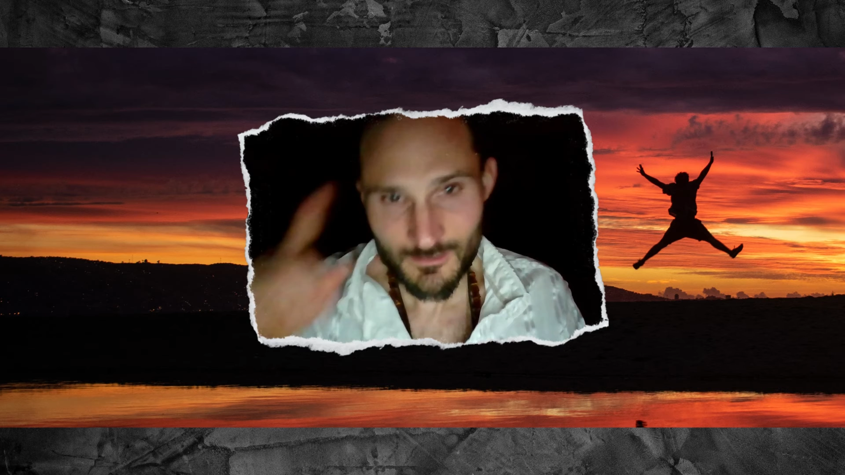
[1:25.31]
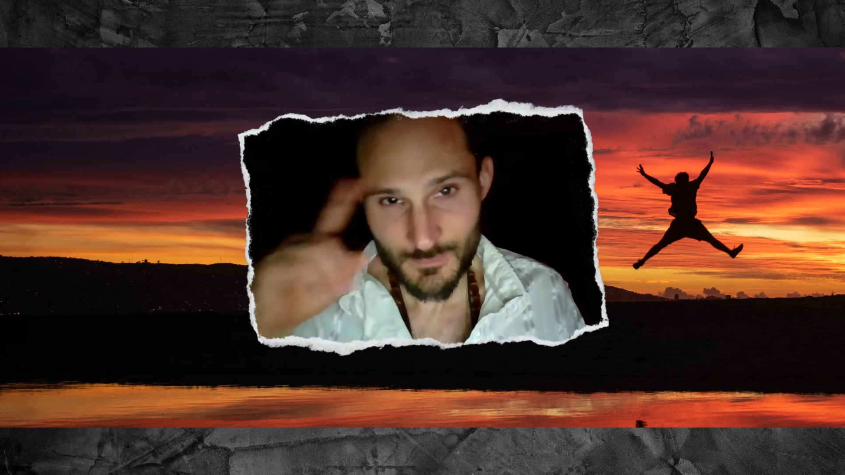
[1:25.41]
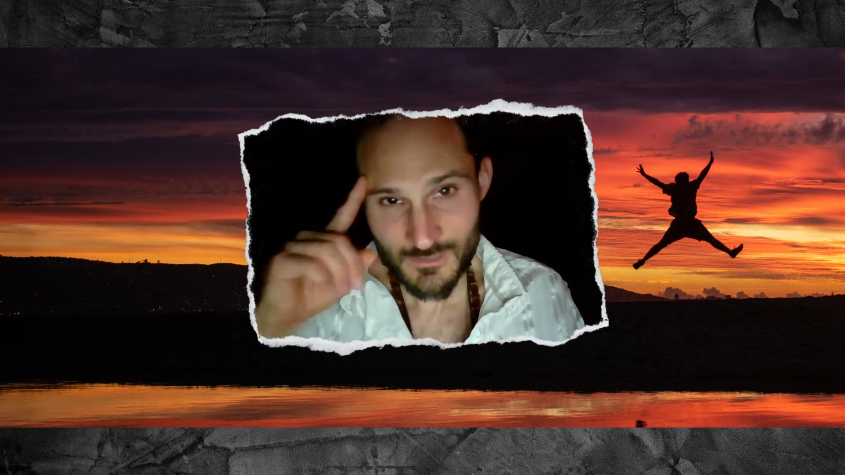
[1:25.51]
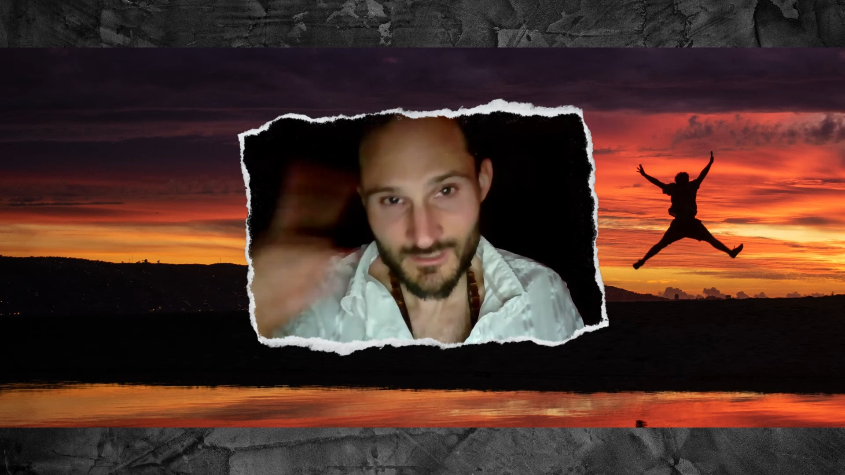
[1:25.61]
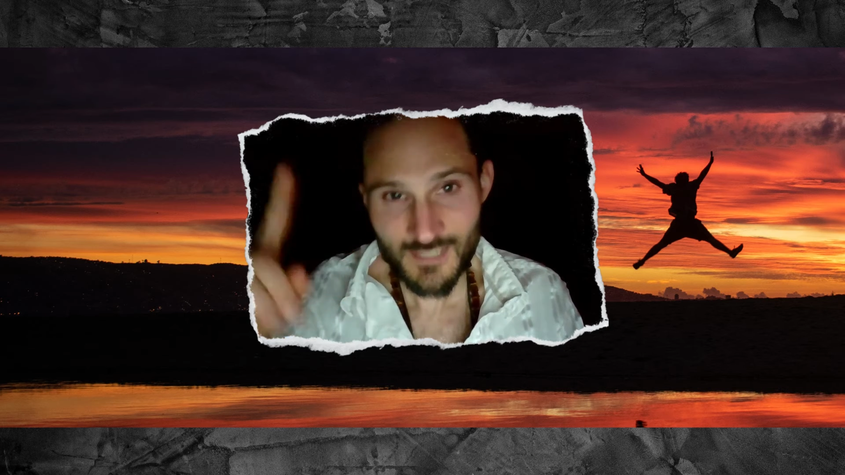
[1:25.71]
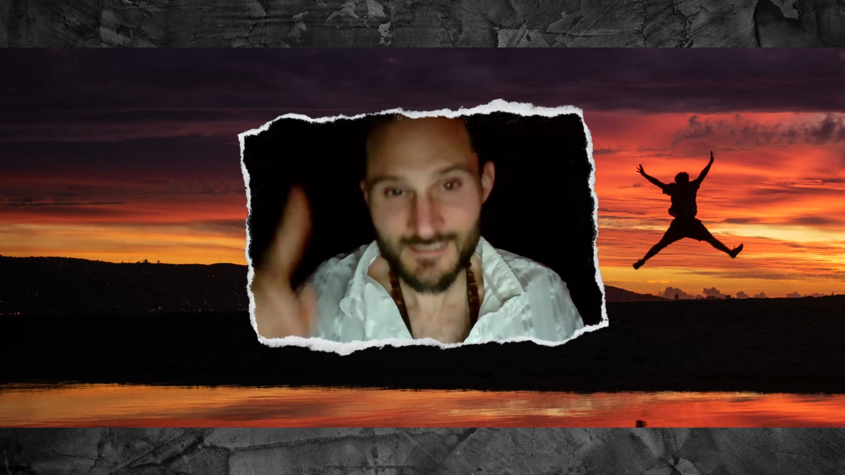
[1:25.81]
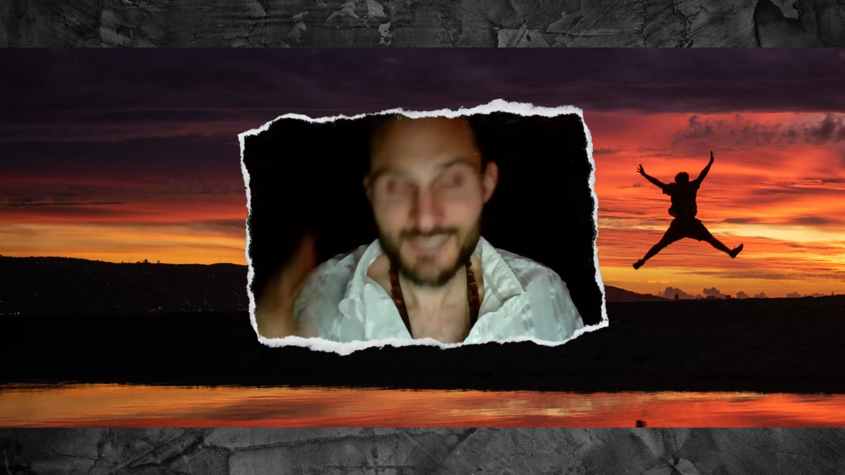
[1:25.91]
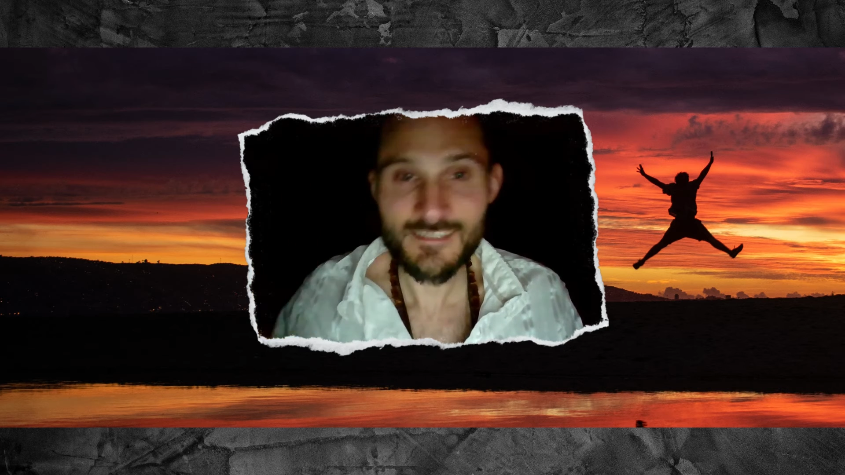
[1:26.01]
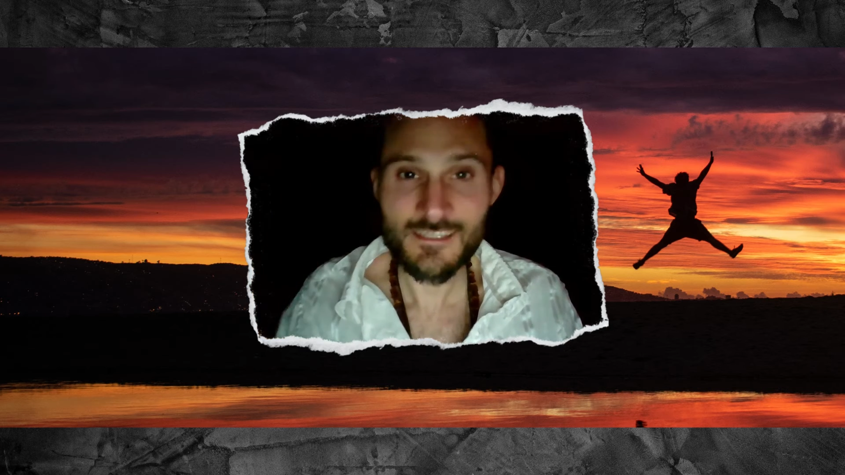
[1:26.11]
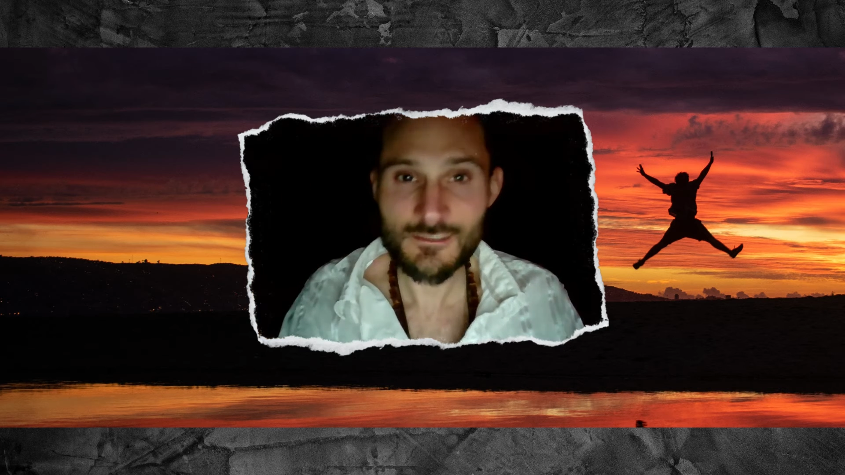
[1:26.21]
Bis dann, dein
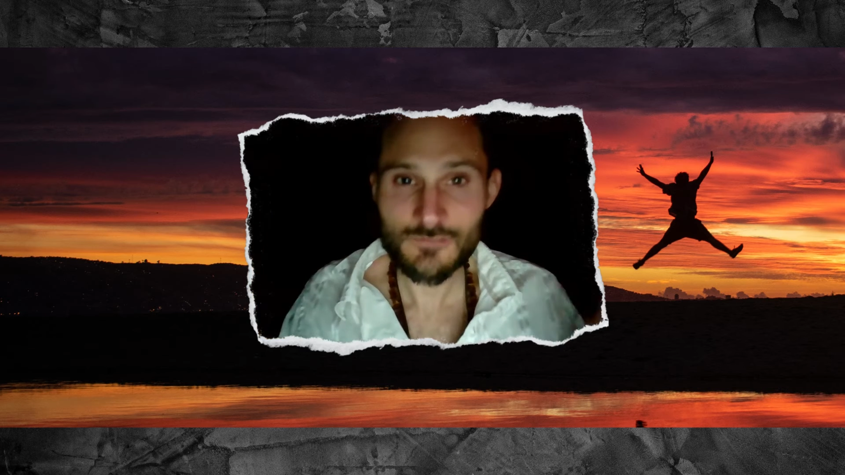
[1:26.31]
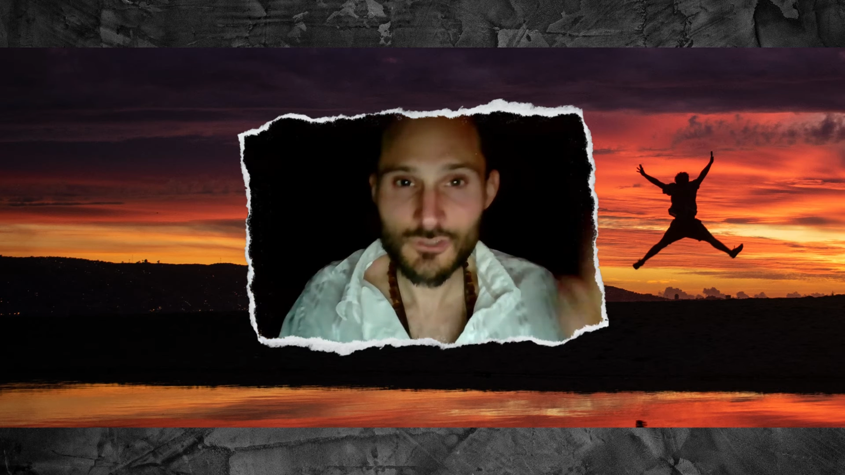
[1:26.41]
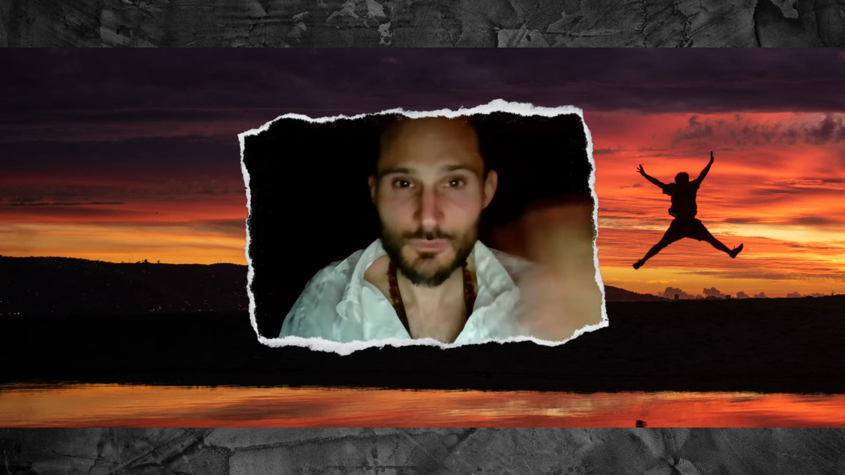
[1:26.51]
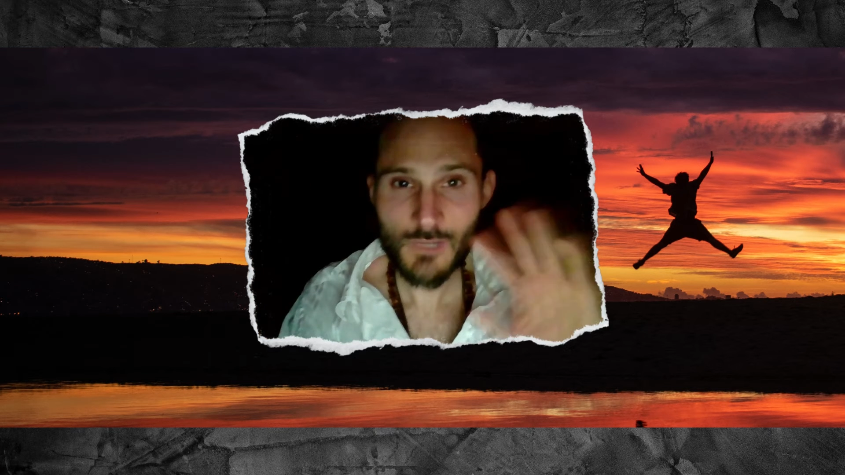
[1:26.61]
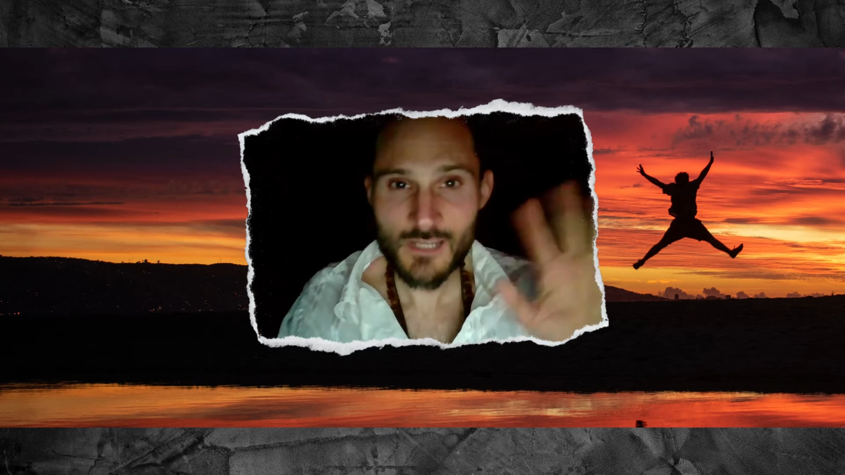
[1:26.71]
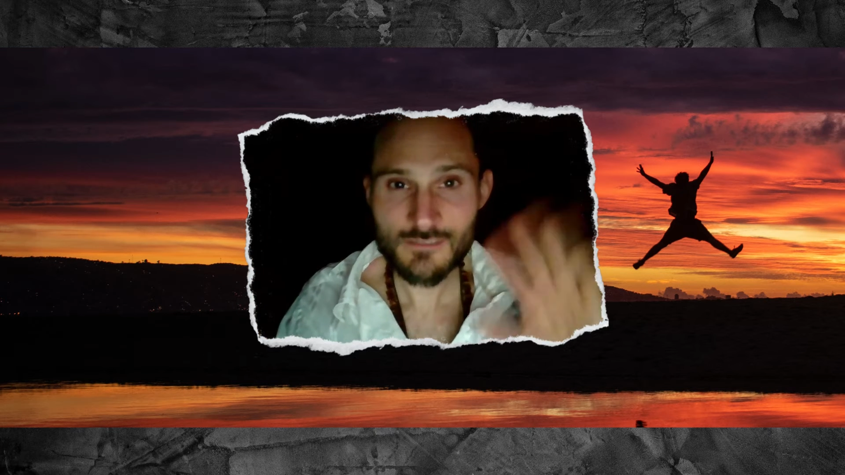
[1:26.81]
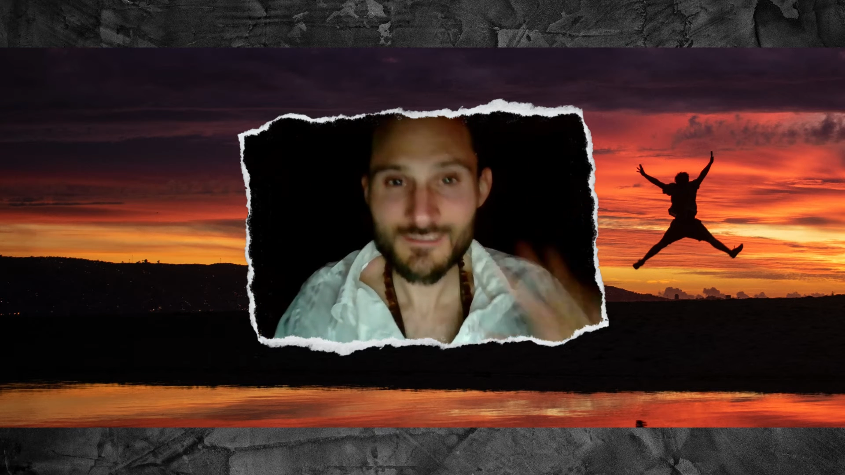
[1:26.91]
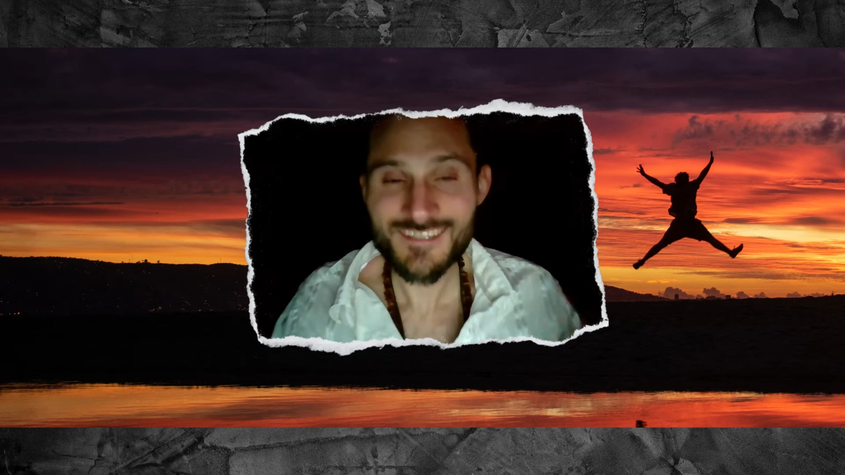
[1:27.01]
Dennis. Viel Spaß,